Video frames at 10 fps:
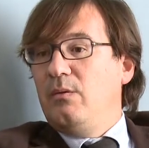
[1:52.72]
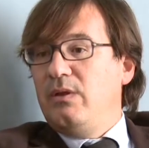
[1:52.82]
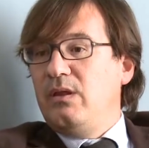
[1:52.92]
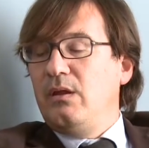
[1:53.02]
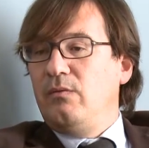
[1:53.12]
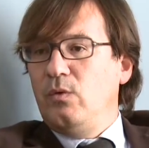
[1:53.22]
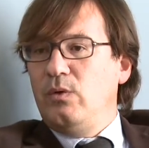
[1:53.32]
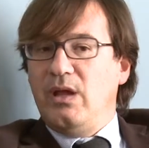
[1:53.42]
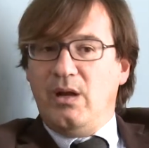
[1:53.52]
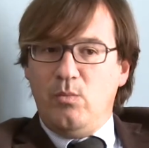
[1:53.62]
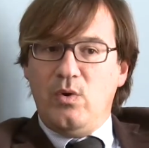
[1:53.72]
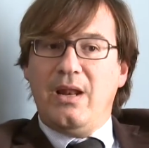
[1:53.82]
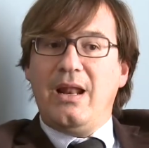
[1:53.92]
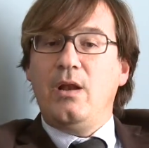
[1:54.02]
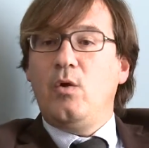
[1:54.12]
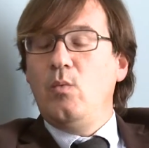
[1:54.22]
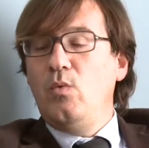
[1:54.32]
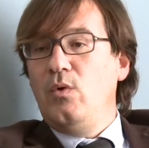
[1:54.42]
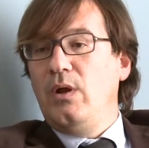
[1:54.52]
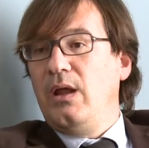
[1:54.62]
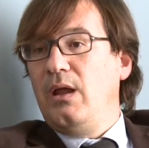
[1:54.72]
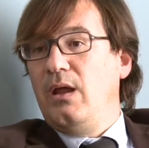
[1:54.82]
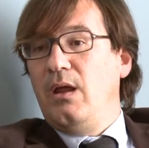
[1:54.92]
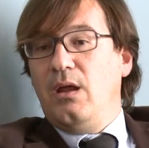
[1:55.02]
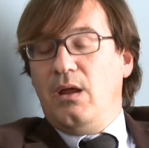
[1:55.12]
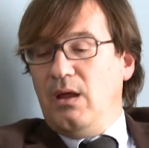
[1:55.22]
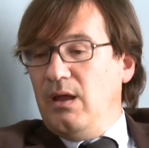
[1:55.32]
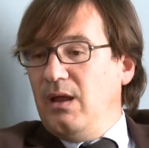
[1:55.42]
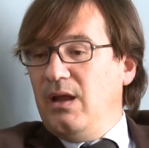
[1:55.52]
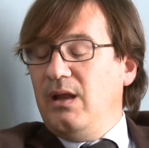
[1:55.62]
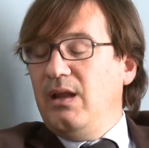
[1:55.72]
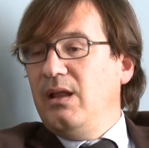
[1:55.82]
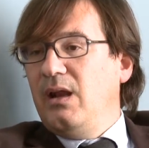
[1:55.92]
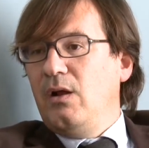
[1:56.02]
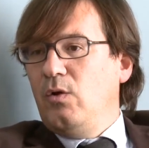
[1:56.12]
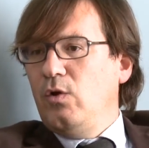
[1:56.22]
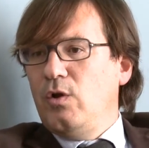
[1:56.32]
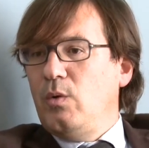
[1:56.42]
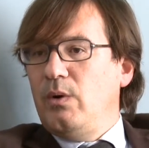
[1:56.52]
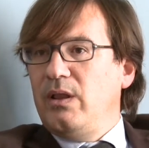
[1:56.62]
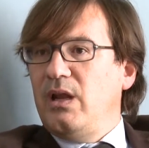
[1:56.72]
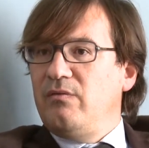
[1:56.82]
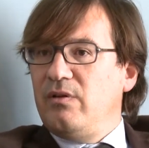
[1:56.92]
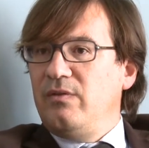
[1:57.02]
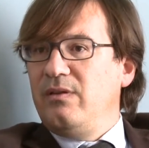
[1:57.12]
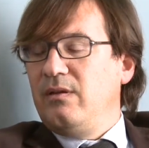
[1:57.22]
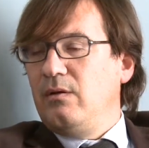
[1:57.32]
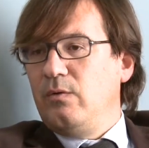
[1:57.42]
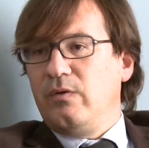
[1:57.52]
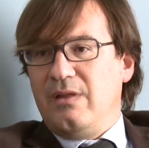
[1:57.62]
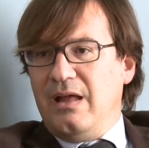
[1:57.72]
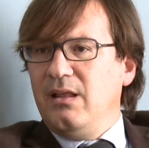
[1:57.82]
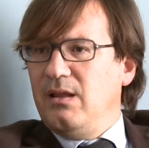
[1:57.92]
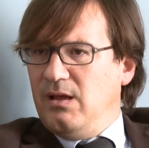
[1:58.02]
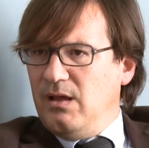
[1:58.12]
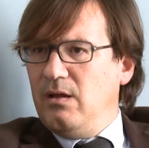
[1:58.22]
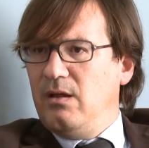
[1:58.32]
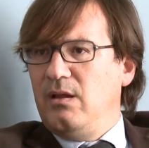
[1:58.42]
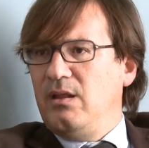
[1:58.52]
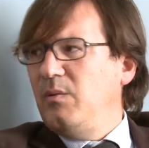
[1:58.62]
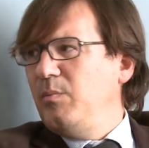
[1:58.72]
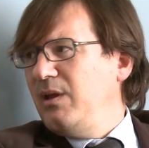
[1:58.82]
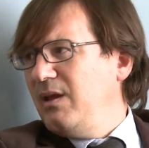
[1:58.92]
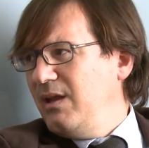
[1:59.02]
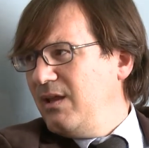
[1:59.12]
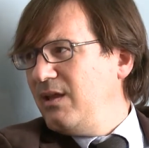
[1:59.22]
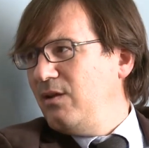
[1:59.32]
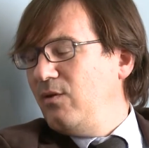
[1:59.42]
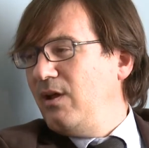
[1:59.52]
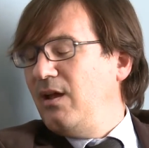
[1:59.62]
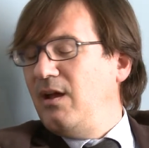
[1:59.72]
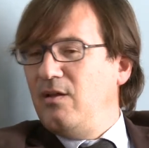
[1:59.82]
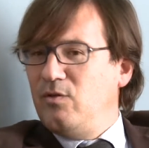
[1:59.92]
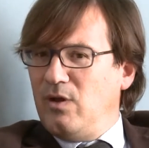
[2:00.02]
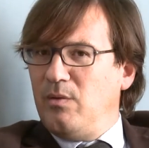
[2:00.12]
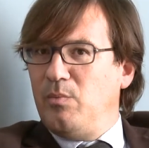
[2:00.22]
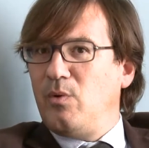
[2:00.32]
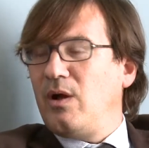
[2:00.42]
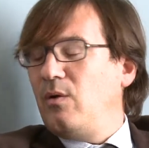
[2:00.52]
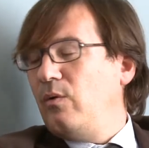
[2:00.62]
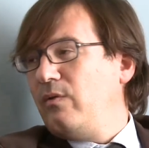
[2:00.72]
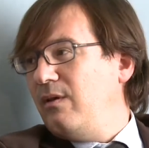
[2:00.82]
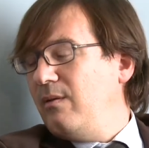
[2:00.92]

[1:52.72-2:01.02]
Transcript: questi rifiuti e a remunerare il comune eh, che li raccoglie con una tariffa fissa e costante che in tempi di crisi non è, non è poca cosa.